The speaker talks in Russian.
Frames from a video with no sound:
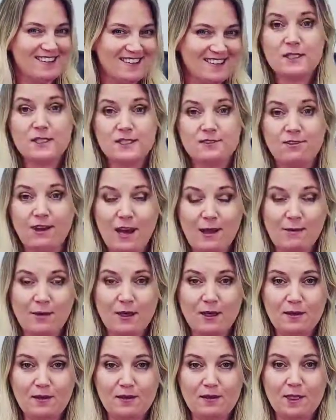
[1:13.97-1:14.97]
С
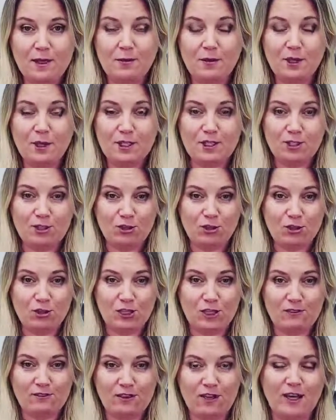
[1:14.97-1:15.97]
вами иммиграционный
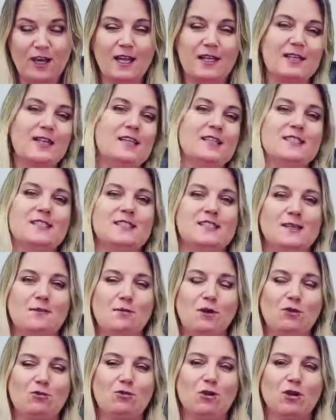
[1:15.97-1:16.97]
адвокат Лиза
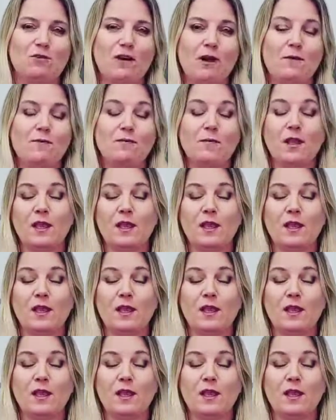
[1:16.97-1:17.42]
Самарукова.